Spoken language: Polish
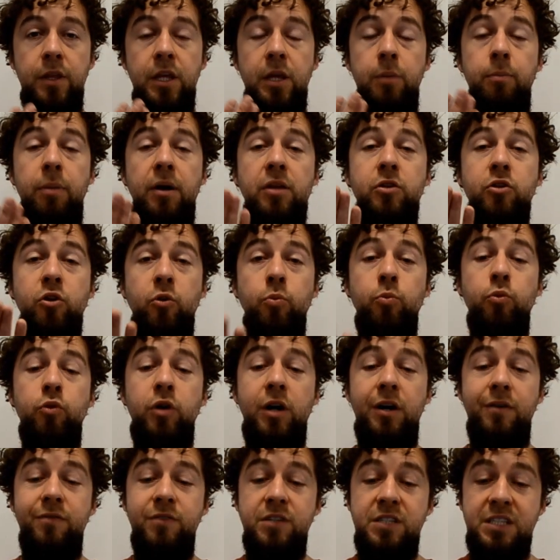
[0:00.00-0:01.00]
I pan
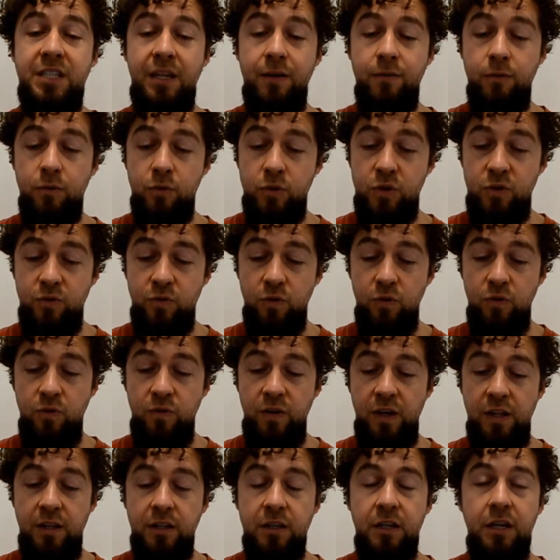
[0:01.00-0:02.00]
Ropucha wystawił swój
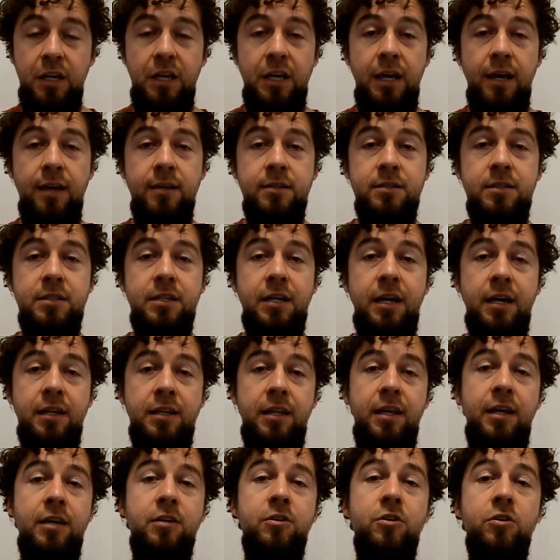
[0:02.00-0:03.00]
wielki język, a
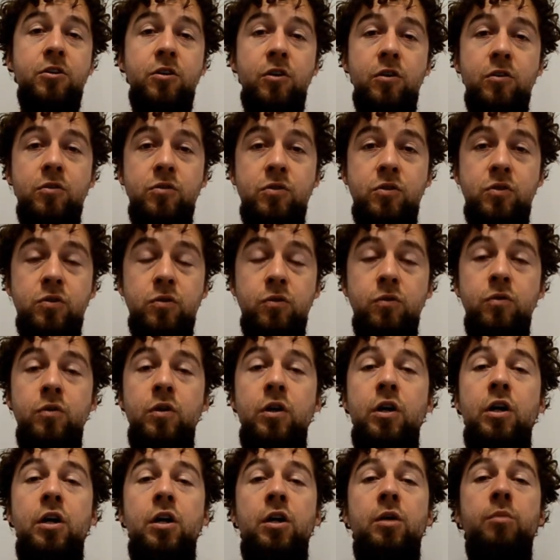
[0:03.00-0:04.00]
na jego końcu
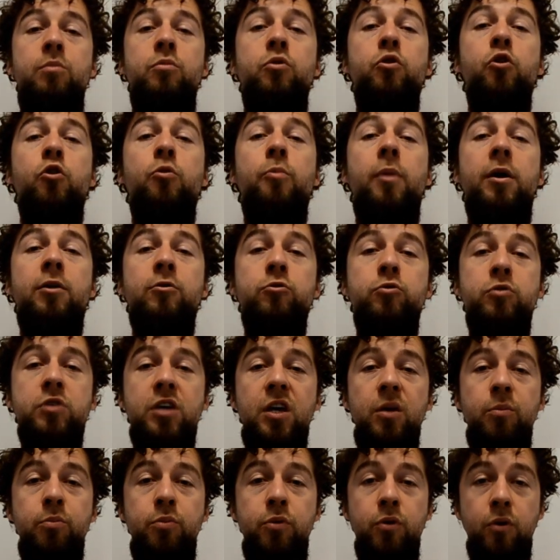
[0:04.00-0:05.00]
było
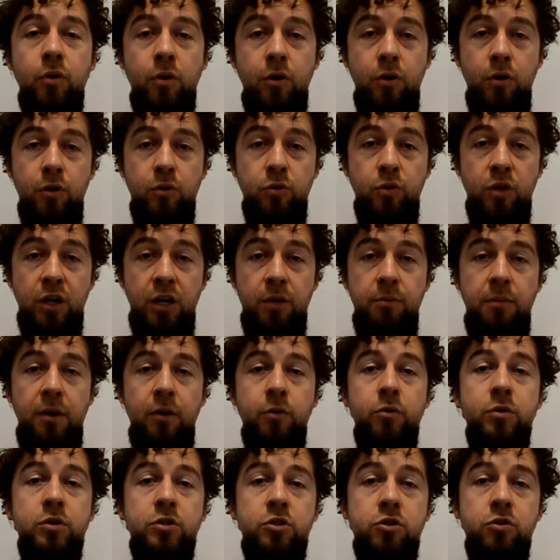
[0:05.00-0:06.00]
malutkie piórko, które
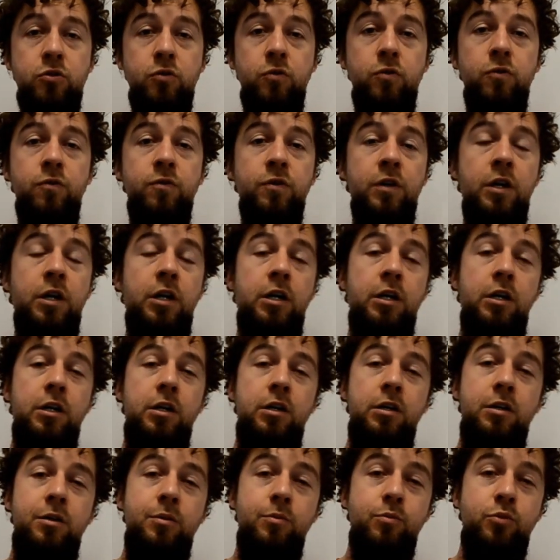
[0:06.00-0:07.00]
mały żółw
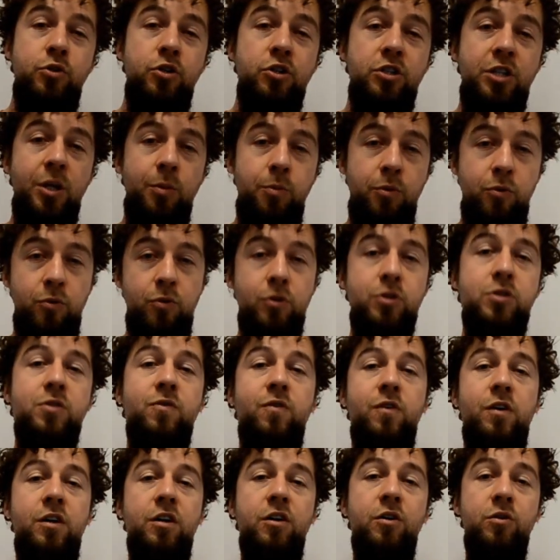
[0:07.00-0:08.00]
przyczepił do
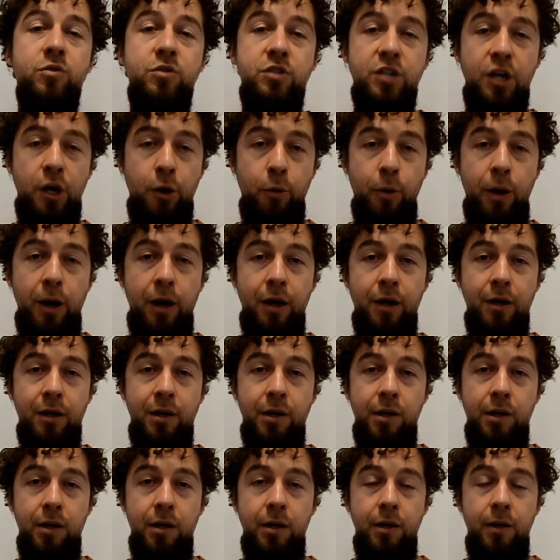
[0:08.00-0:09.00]
swojego ciała.
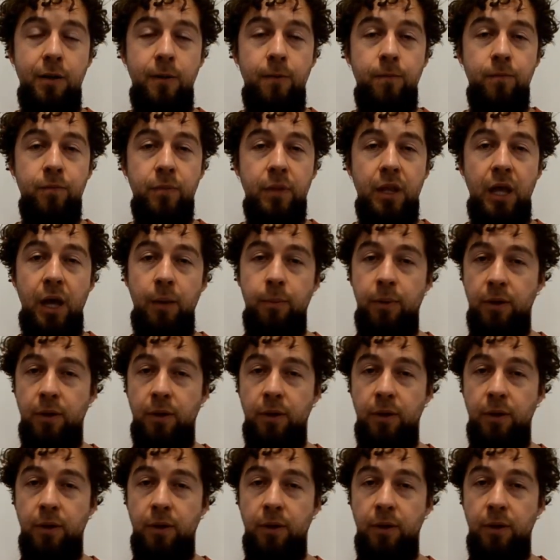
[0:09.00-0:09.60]
A